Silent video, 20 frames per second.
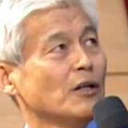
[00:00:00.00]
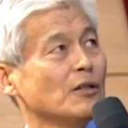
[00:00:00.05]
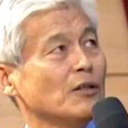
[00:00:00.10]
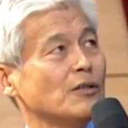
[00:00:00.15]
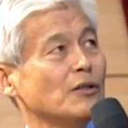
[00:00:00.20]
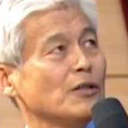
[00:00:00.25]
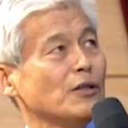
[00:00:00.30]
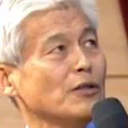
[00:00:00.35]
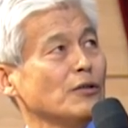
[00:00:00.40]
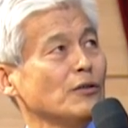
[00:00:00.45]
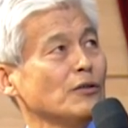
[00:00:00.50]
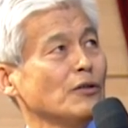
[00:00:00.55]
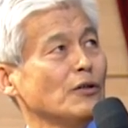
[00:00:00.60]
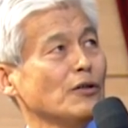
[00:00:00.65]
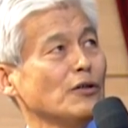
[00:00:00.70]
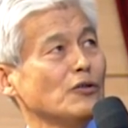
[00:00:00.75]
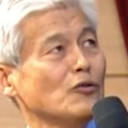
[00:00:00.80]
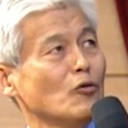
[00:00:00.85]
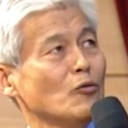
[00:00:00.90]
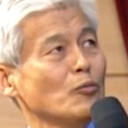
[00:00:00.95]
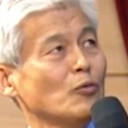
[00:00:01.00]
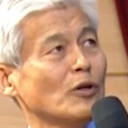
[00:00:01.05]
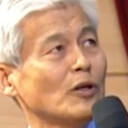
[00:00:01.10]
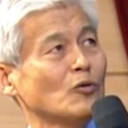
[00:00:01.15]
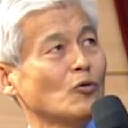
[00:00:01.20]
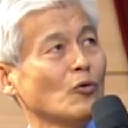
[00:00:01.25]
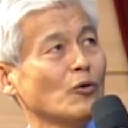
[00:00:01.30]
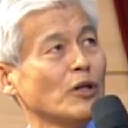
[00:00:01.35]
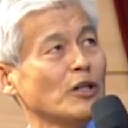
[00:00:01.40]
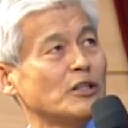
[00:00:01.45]
거기는 의로움과
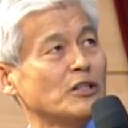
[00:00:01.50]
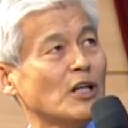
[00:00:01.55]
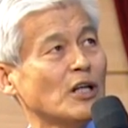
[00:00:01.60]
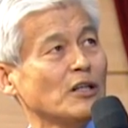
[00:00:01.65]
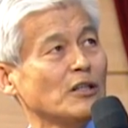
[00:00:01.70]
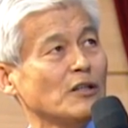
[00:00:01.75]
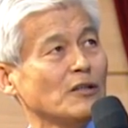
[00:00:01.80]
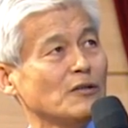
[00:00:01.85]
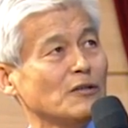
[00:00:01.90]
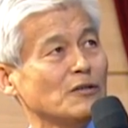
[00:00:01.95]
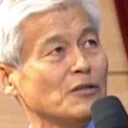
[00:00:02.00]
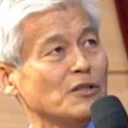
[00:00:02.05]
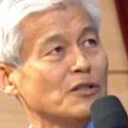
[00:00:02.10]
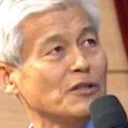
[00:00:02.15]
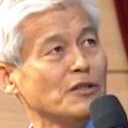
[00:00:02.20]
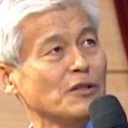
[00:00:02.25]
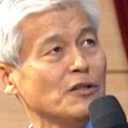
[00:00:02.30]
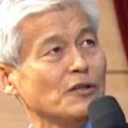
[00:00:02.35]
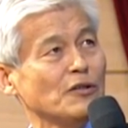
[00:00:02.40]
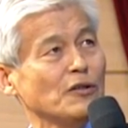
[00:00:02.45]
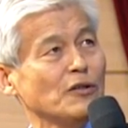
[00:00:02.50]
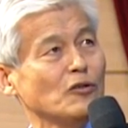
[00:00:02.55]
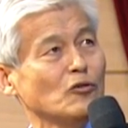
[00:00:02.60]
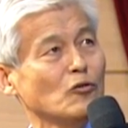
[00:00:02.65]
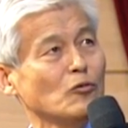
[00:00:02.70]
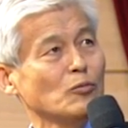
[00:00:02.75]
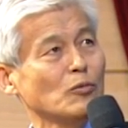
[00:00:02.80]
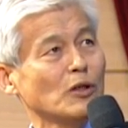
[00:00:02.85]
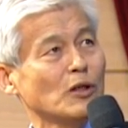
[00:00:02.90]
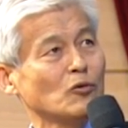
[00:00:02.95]
도의 짝이 되는 것이니
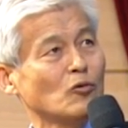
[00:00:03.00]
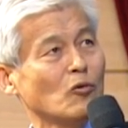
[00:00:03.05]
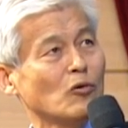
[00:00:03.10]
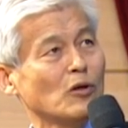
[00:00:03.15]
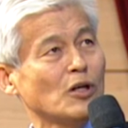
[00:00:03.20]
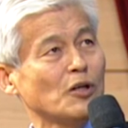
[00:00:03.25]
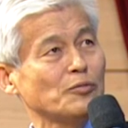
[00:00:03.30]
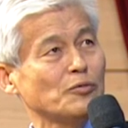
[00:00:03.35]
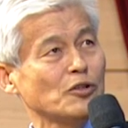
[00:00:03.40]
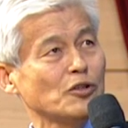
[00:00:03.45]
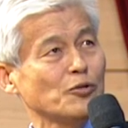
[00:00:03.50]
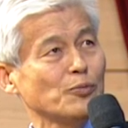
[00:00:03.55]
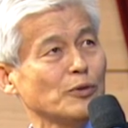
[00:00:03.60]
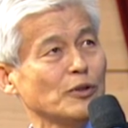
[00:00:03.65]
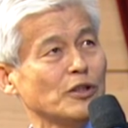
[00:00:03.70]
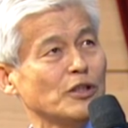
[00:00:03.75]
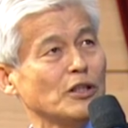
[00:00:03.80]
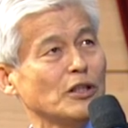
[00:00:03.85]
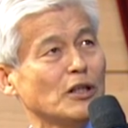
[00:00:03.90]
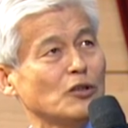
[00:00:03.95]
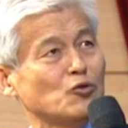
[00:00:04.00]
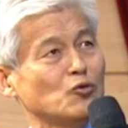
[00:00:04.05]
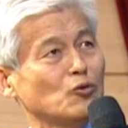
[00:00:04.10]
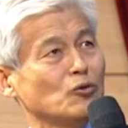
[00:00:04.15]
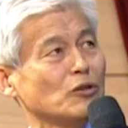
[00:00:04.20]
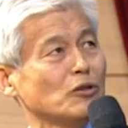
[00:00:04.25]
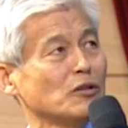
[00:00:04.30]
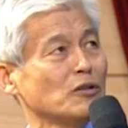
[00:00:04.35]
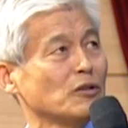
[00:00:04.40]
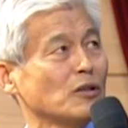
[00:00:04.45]
의로움과 도가 없어지면 기가
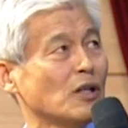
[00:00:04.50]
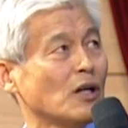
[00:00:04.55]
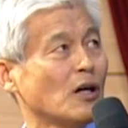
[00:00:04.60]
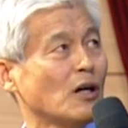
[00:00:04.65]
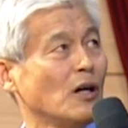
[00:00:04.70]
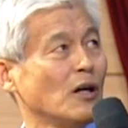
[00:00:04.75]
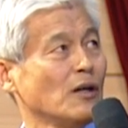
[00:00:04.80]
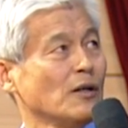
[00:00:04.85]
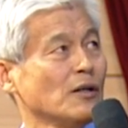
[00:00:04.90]
쭈그러든다.